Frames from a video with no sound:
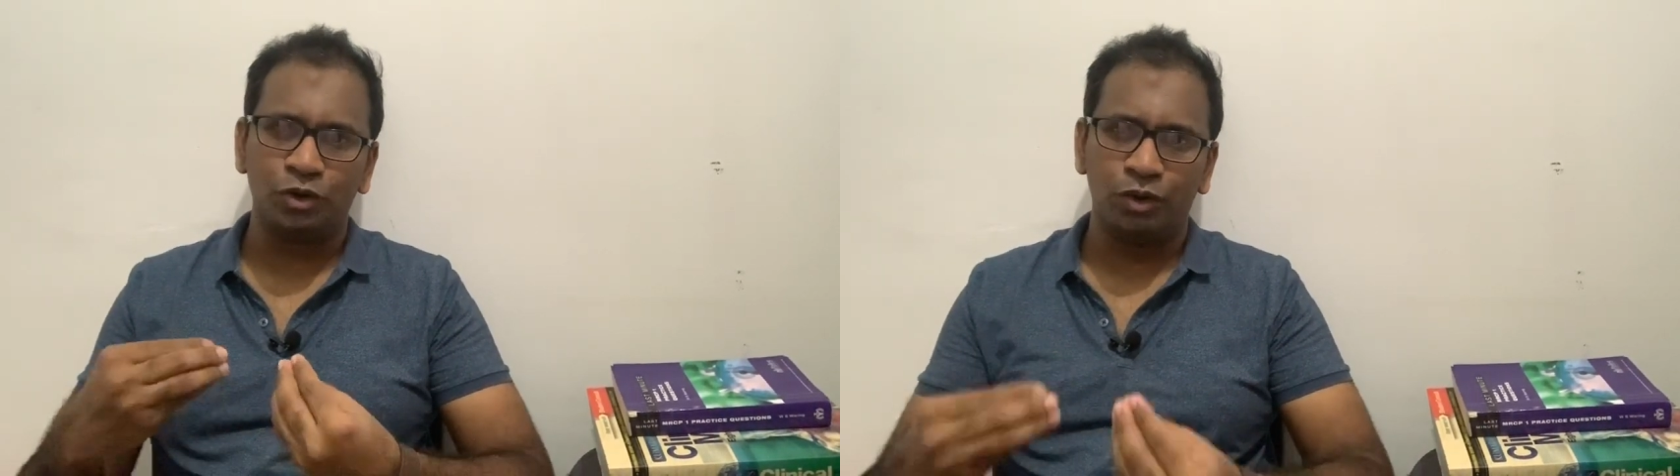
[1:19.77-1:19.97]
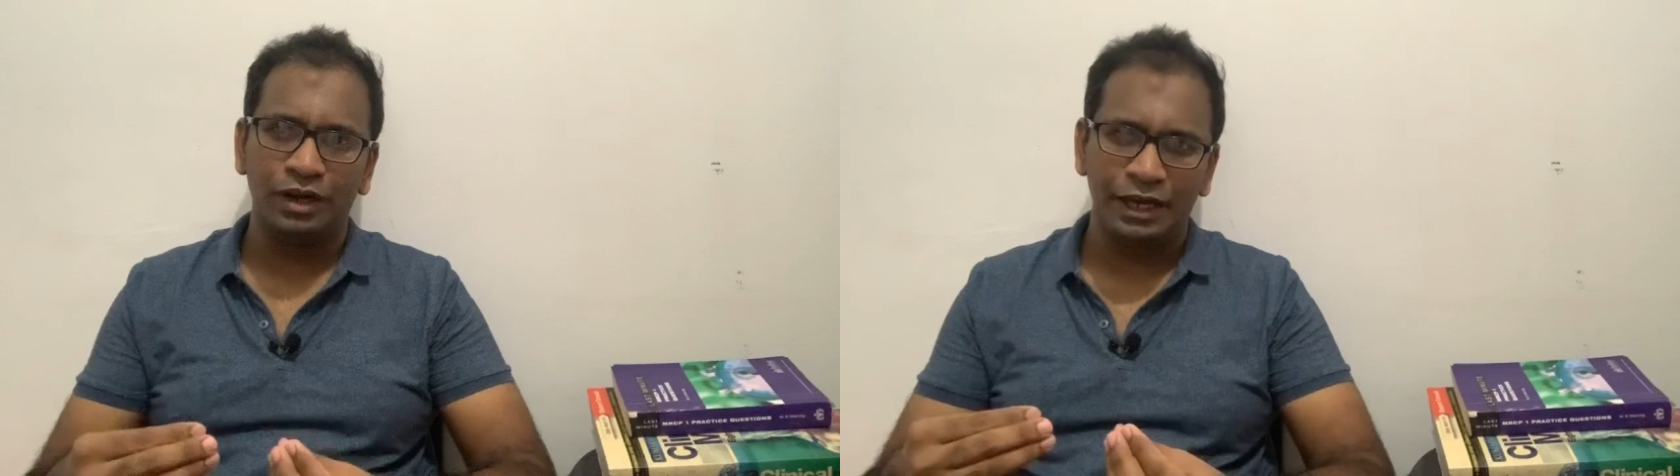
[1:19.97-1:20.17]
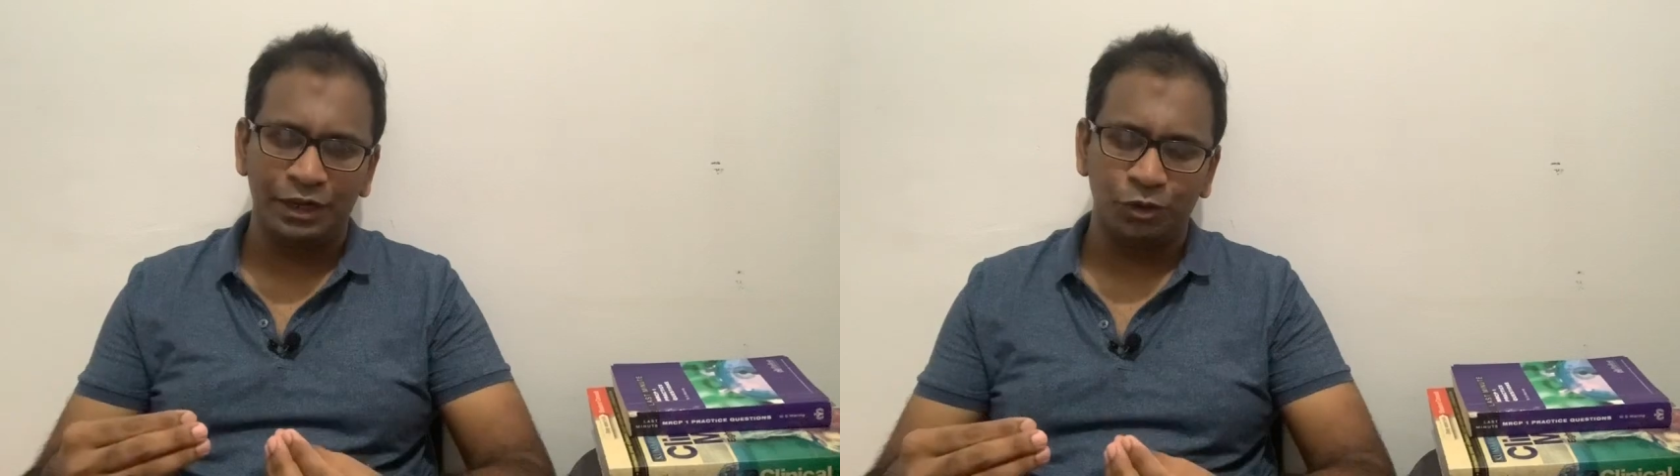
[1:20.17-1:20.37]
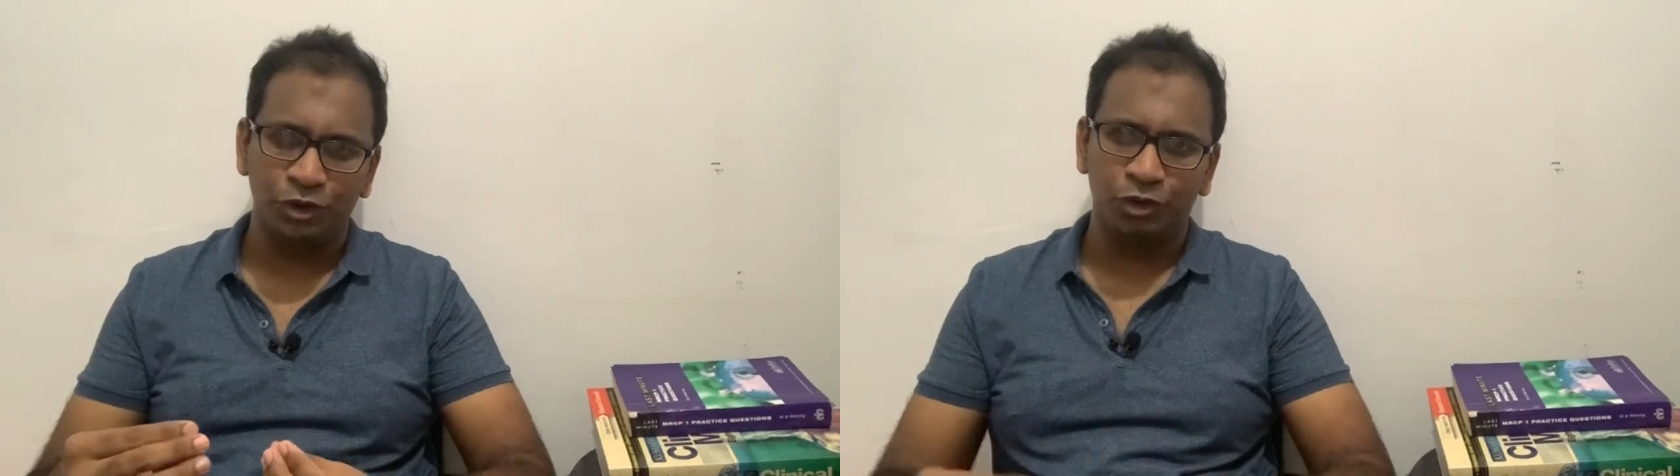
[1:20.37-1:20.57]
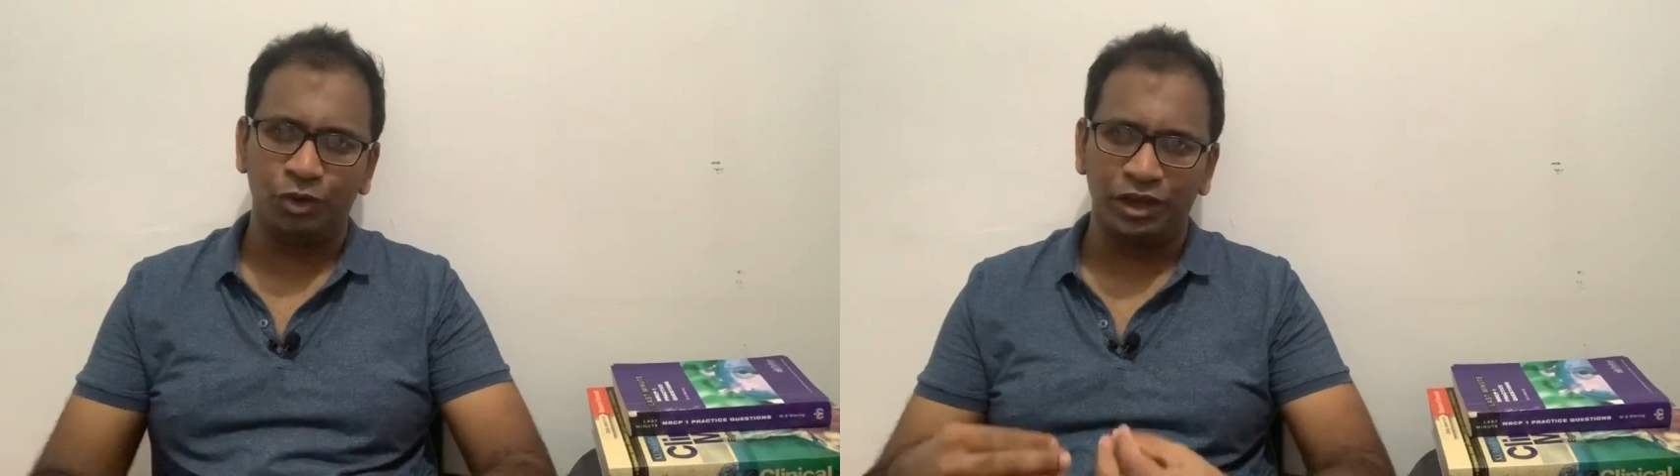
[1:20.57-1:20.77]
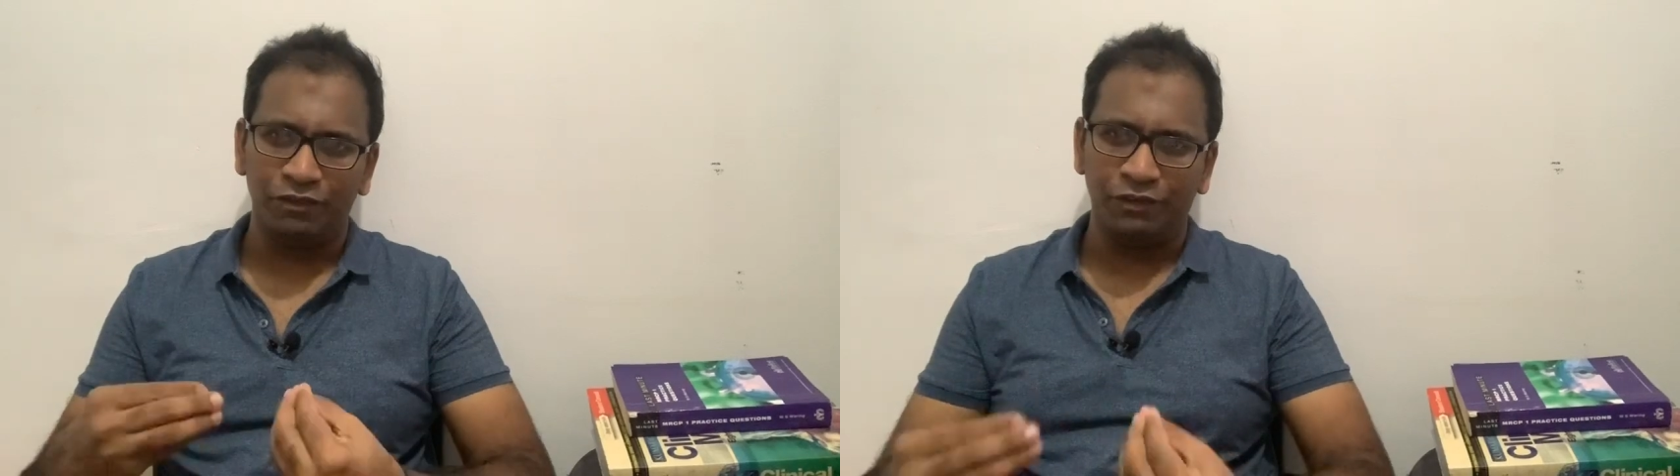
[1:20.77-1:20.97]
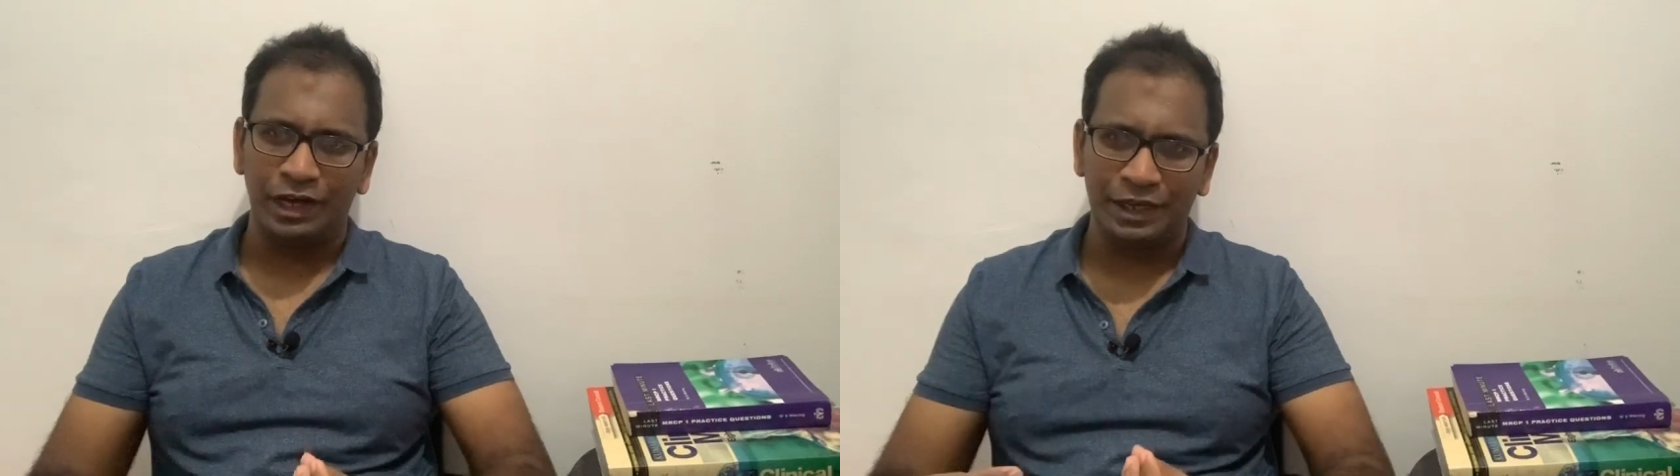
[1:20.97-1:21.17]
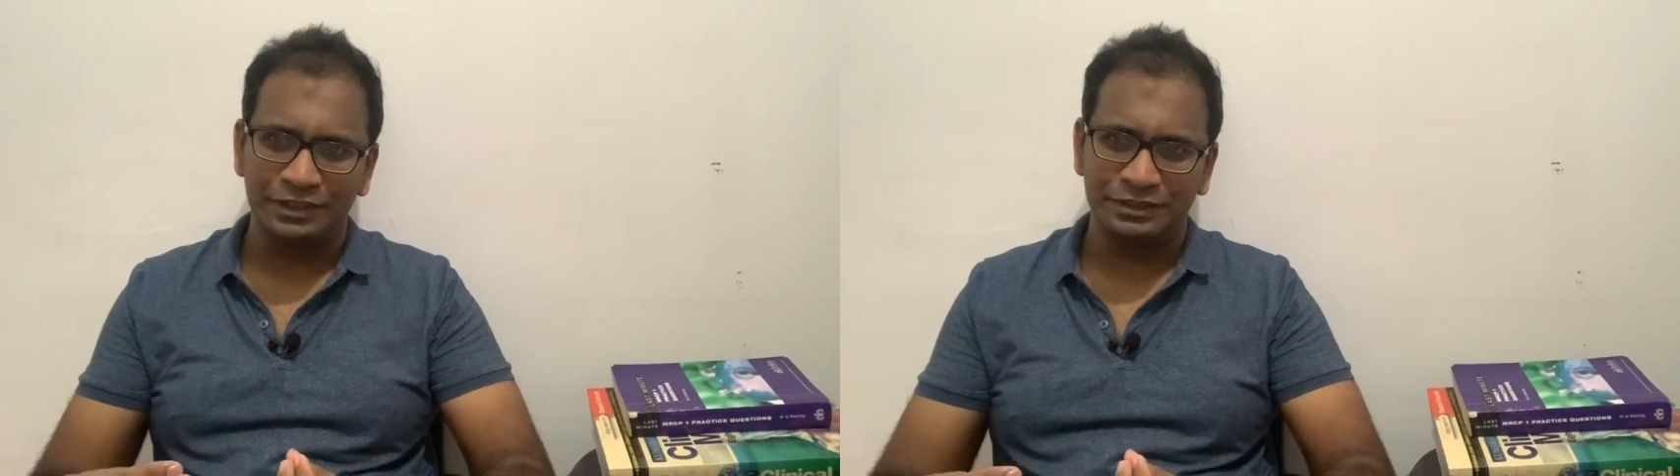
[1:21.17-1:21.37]
கொள்ளை நோய்க்குரிய
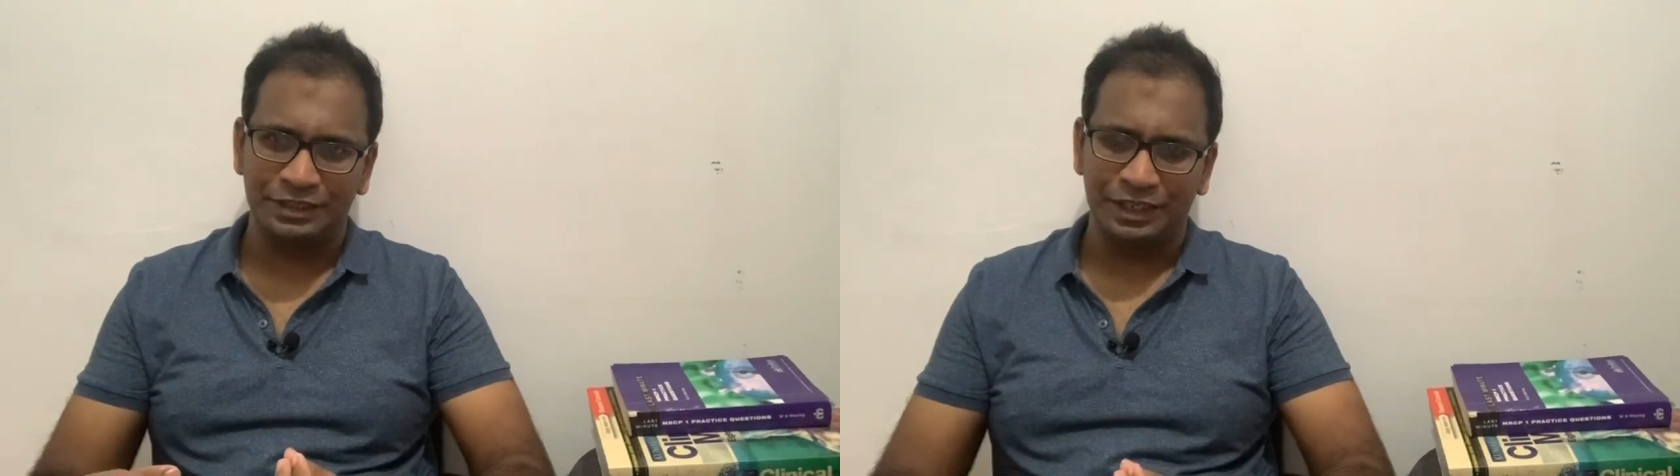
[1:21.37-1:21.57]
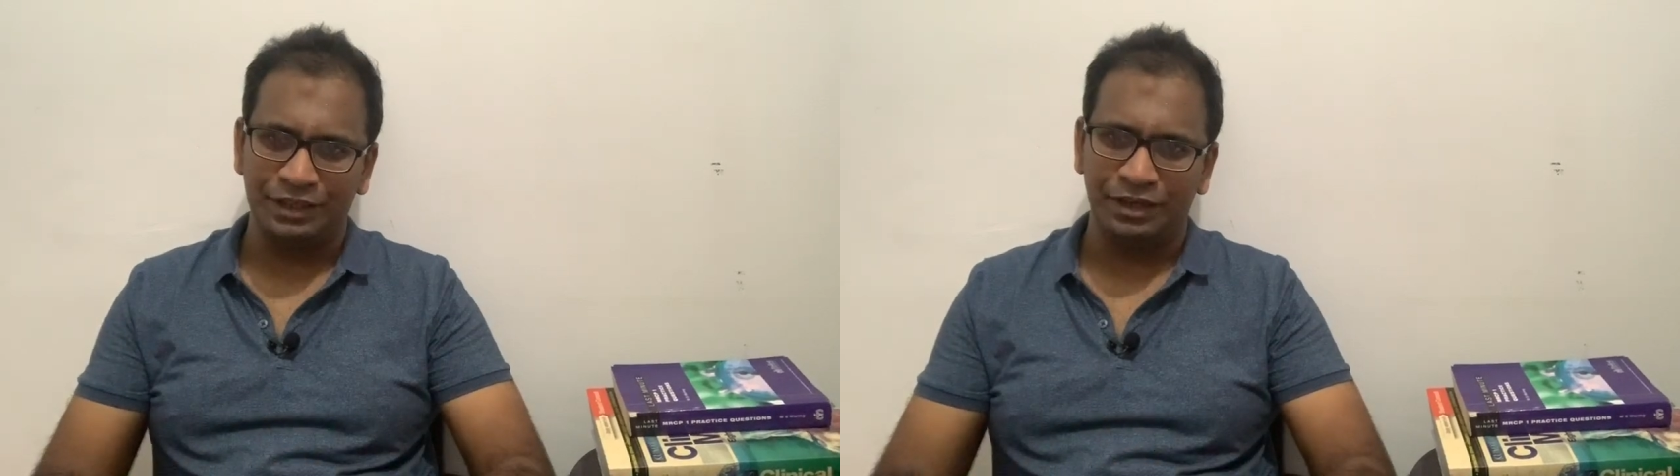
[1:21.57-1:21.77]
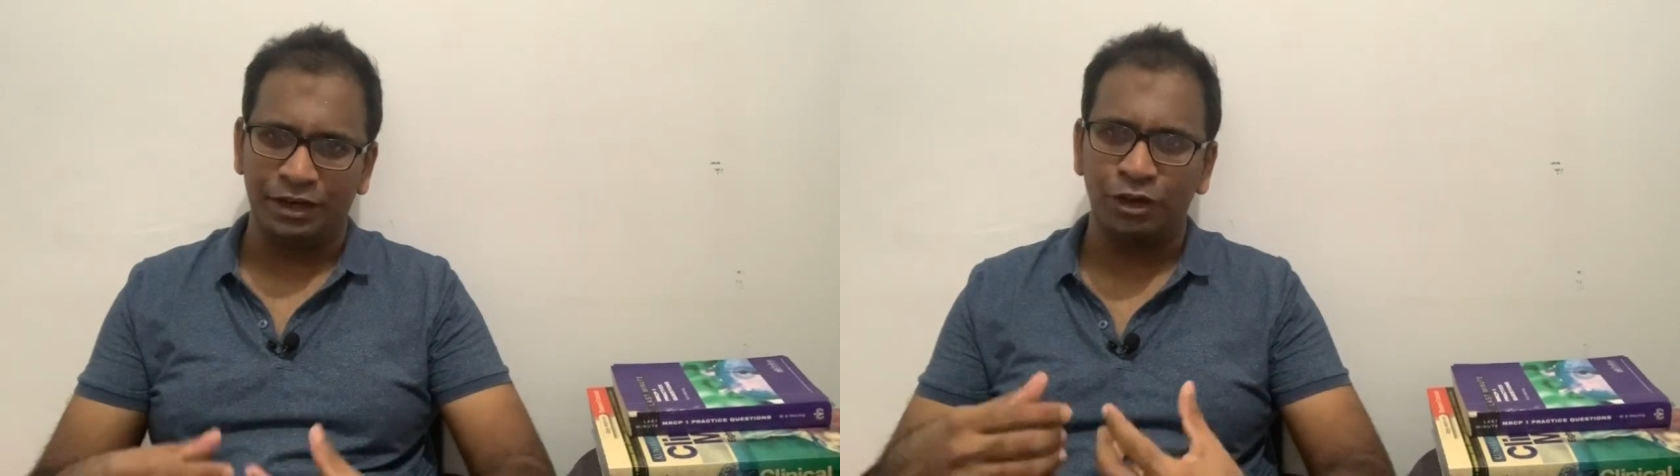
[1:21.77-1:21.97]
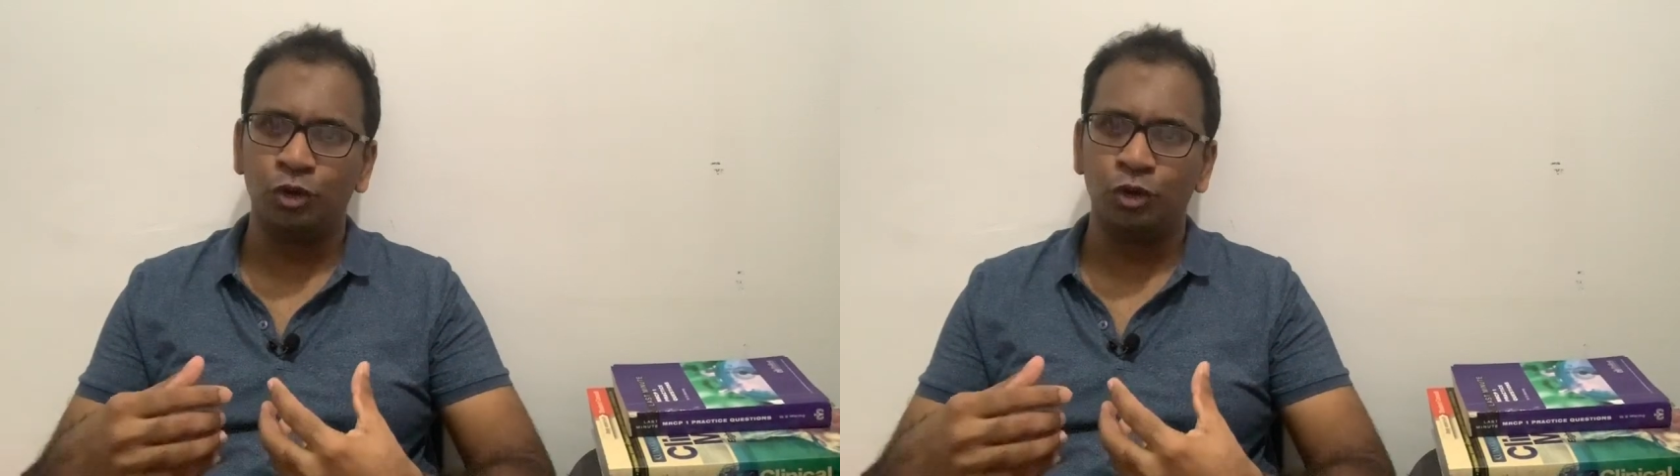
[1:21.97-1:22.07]
வைரஸுக்கு எதிரான